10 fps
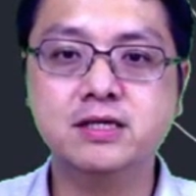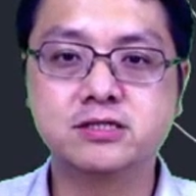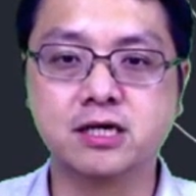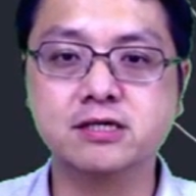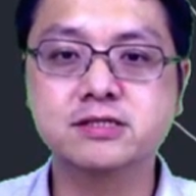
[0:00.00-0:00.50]

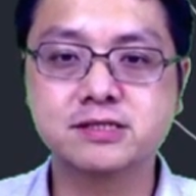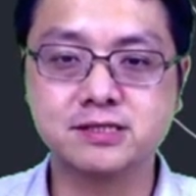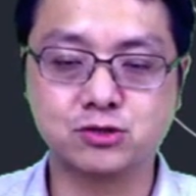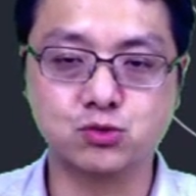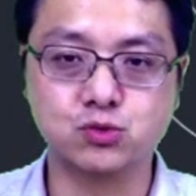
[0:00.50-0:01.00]
成
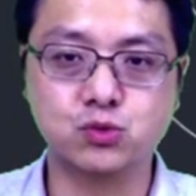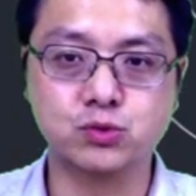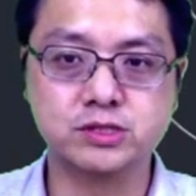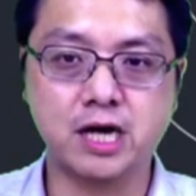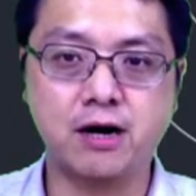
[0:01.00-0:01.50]
四十五
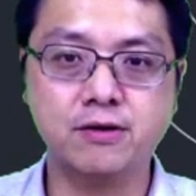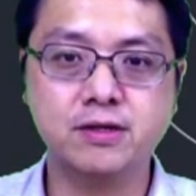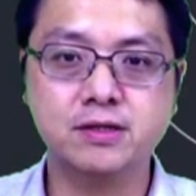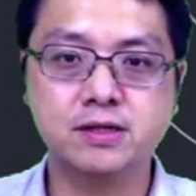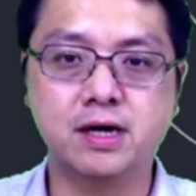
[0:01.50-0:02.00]
度角。
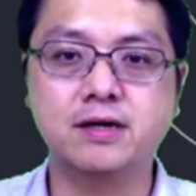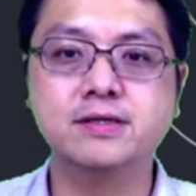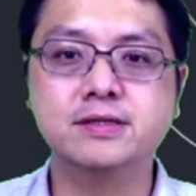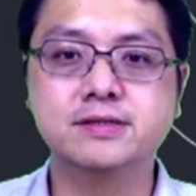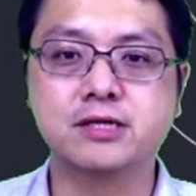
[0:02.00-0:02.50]
好，
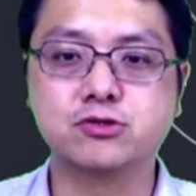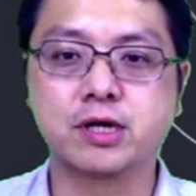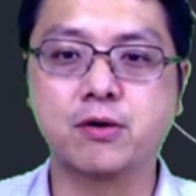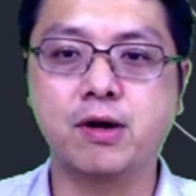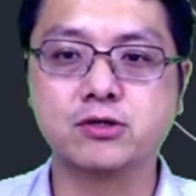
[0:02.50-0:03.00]
那就
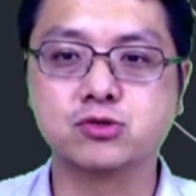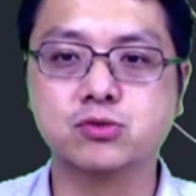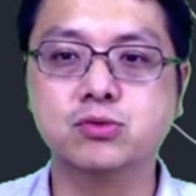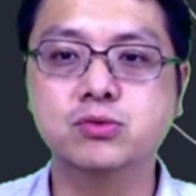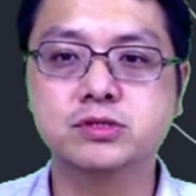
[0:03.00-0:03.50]
可以画
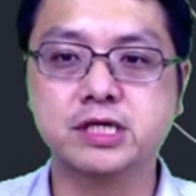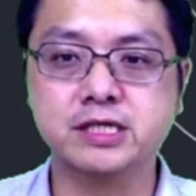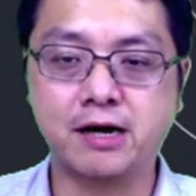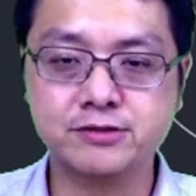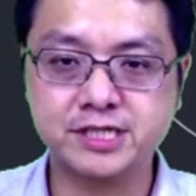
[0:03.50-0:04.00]
出这
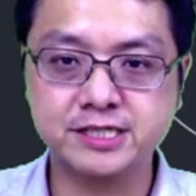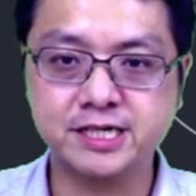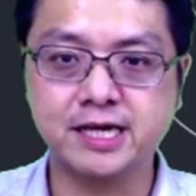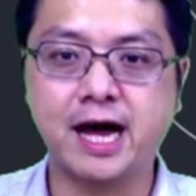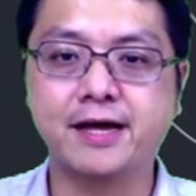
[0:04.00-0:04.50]
里还有切
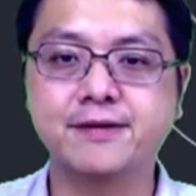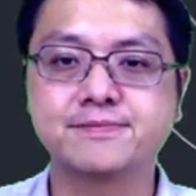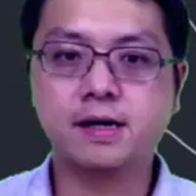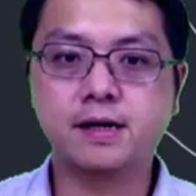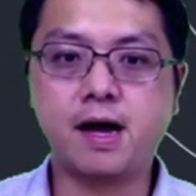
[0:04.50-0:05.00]
线来。
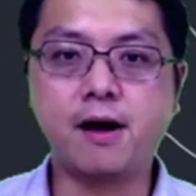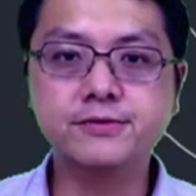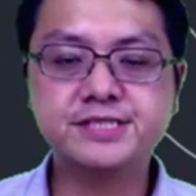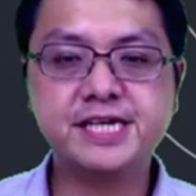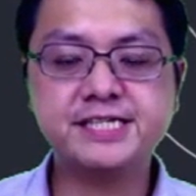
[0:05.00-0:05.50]

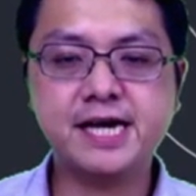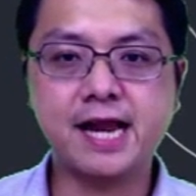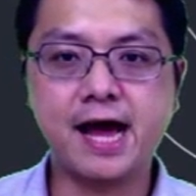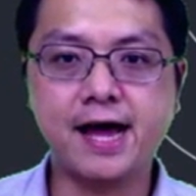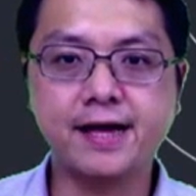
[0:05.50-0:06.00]
好，接下
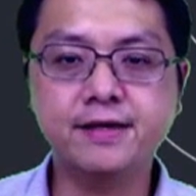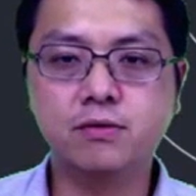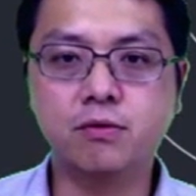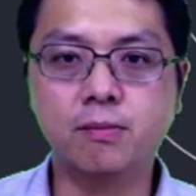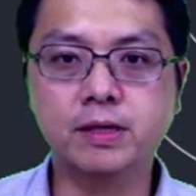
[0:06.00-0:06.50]
来
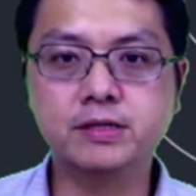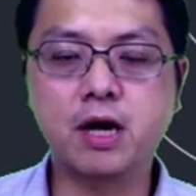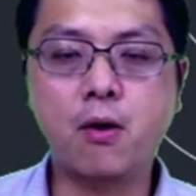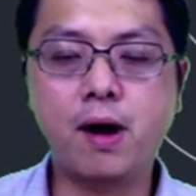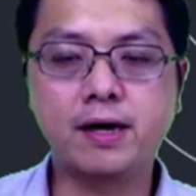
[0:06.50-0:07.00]
我们
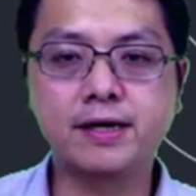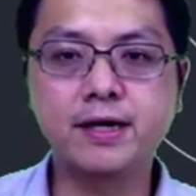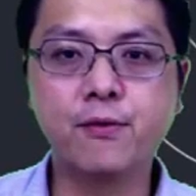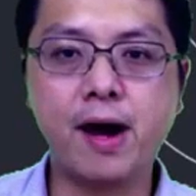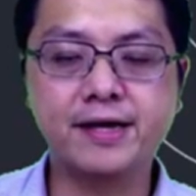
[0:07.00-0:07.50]
要画
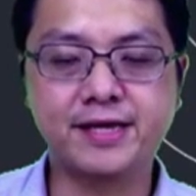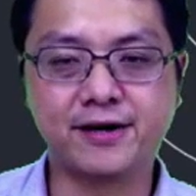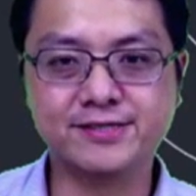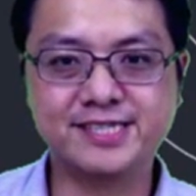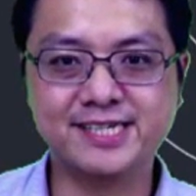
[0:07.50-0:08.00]
另外一
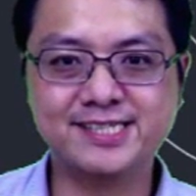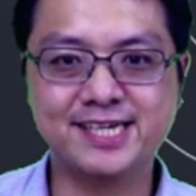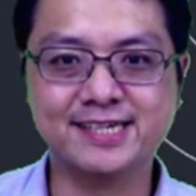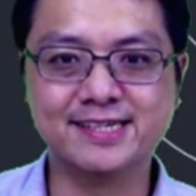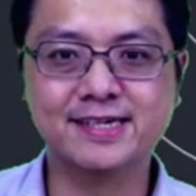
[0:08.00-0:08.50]
条切
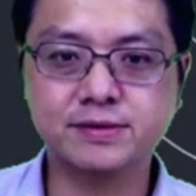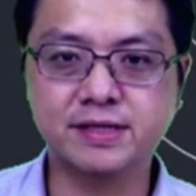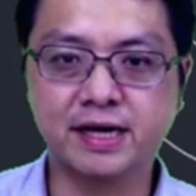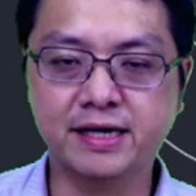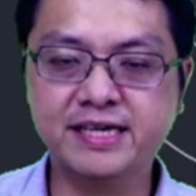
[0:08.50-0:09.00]
线，
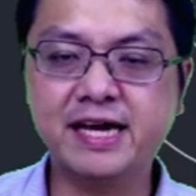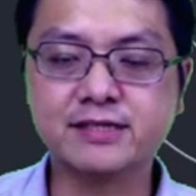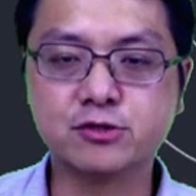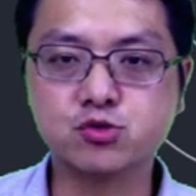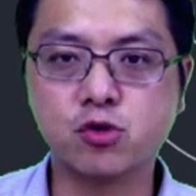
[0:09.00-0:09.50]
呃，一样
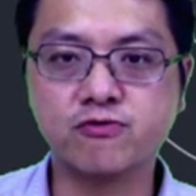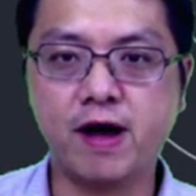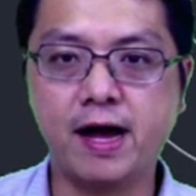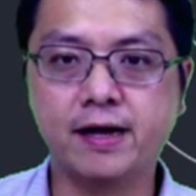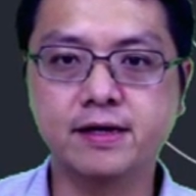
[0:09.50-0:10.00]
的做
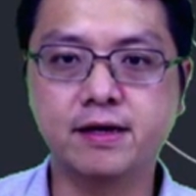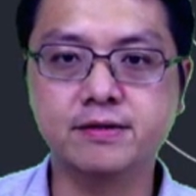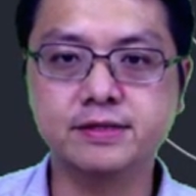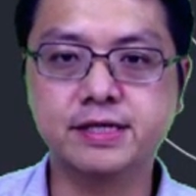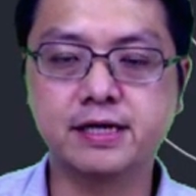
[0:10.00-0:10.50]
法，
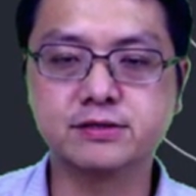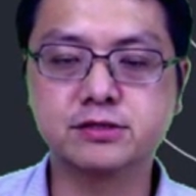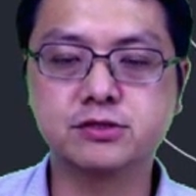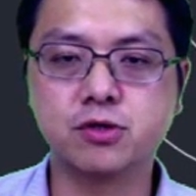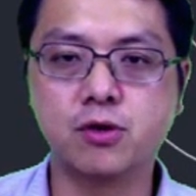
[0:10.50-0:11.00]
好，一样
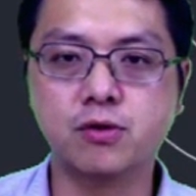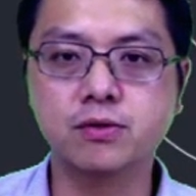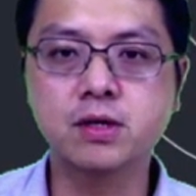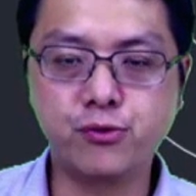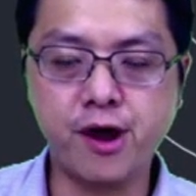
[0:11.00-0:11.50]
是
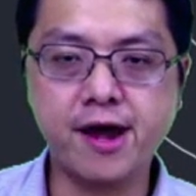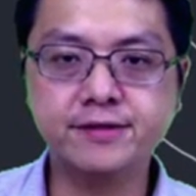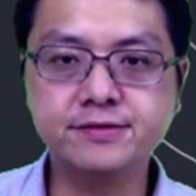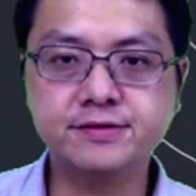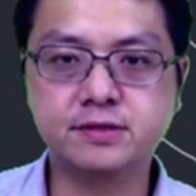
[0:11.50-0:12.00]
从
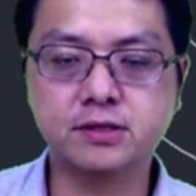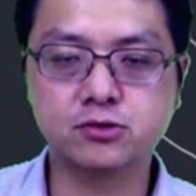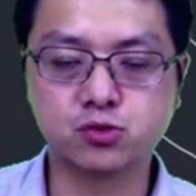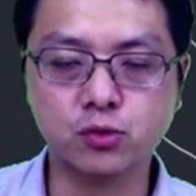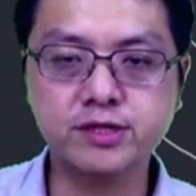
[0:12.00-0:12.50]
圆那
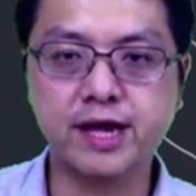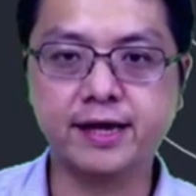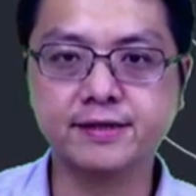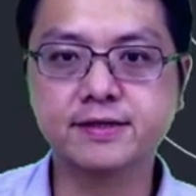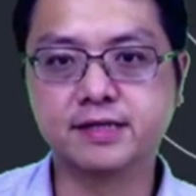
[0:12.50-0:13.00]
锁
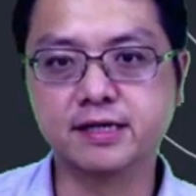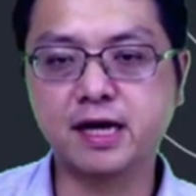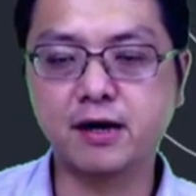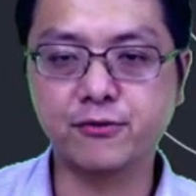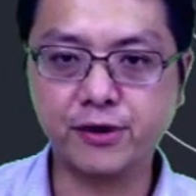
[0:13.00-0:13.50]
点得
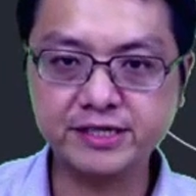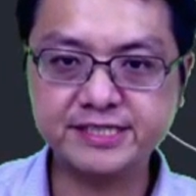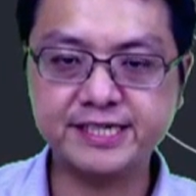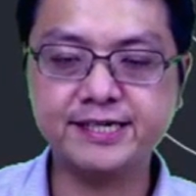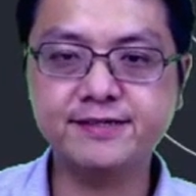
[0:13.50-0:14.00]
到圆
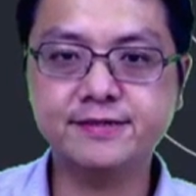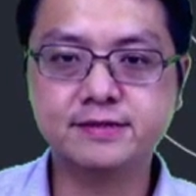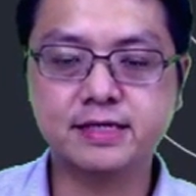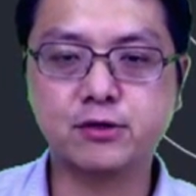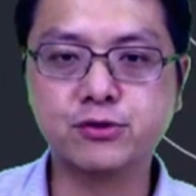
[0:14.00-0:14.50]
心，
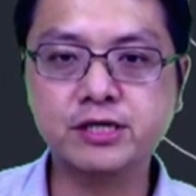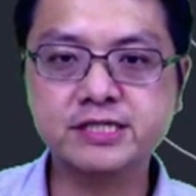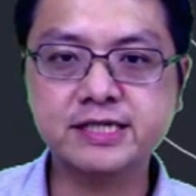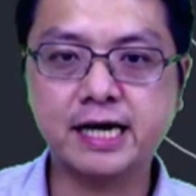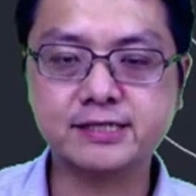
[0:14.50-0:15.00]
再从圆
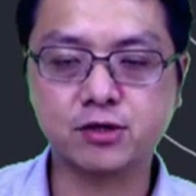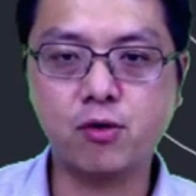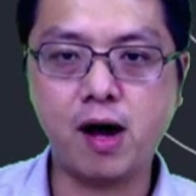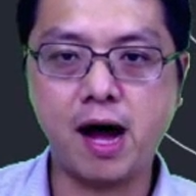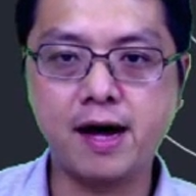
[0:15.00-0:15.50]
心开始
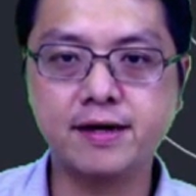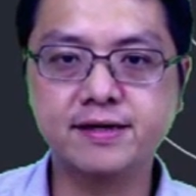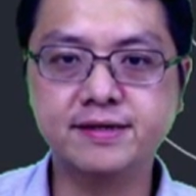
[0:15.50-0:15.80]
画，